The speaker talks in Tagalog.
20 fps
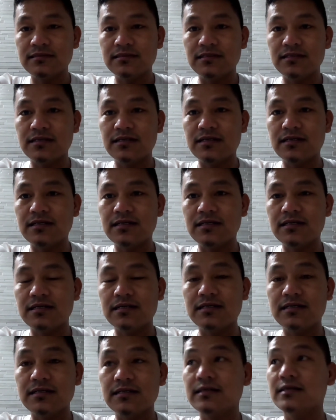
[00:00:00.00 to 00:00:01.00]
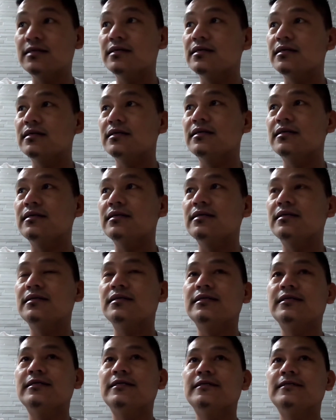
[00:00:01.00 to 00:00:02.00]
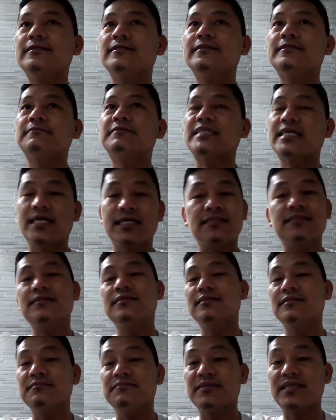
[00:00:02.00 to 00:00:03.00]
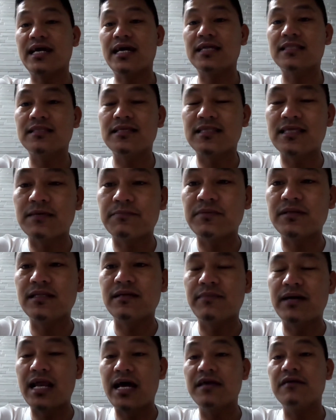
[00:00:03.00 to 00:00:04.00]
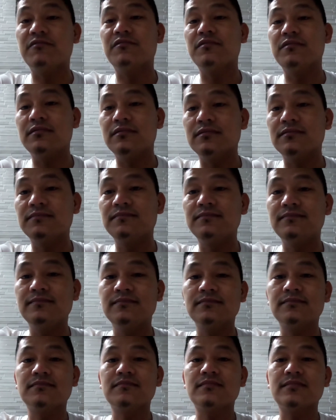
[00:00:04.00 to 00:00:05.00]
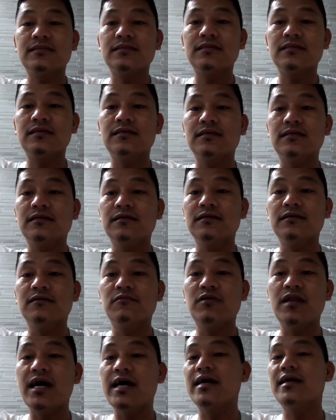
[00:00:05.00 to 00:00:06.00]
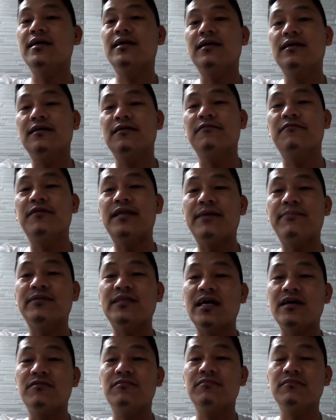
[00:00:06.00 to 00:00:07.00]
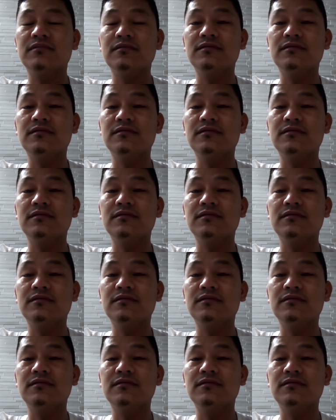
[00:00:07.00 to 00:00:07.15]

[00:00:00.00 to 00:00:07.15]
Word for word: uh, masakit masakit isipin na malayo uh, wala eh wala pa tayong